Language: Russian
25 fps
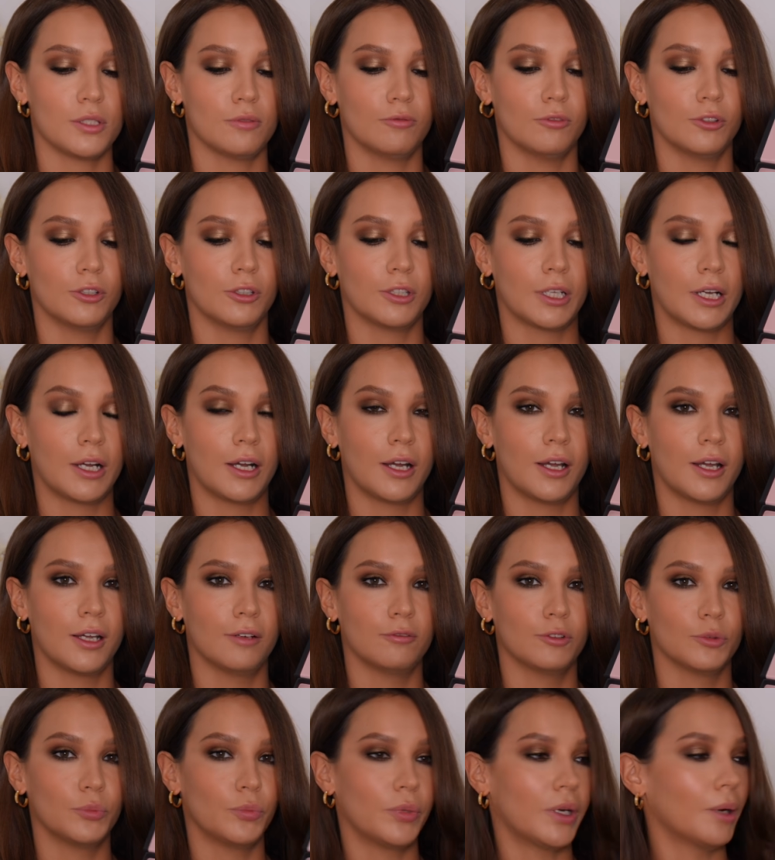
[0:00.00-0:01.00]
есть вот
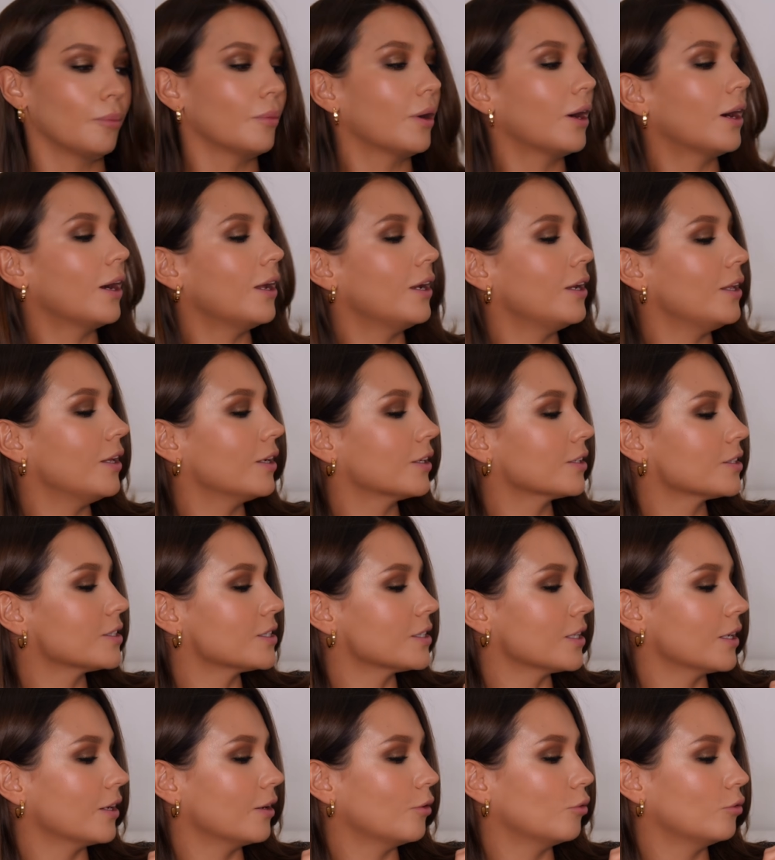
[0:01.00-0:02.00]
такая вот прям
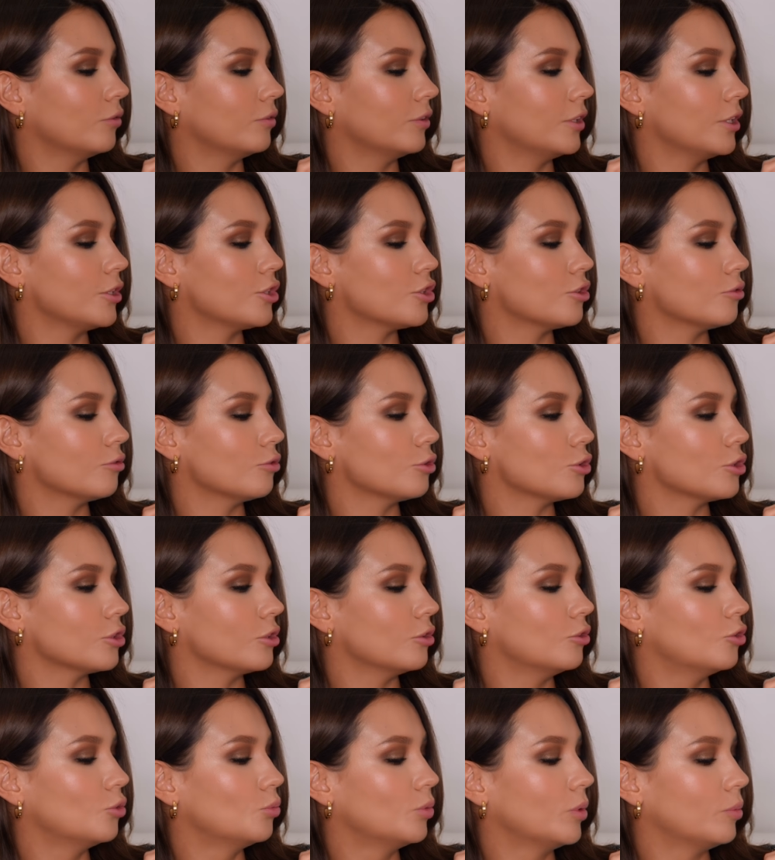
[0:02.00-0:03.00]
коллекция
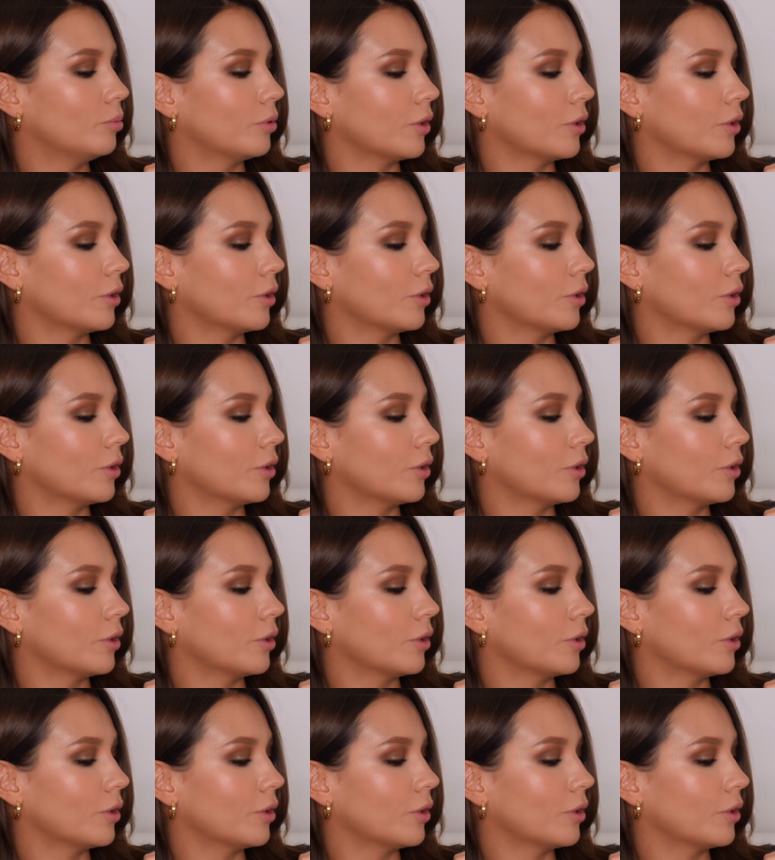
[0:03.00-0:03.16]
увеличивающих губы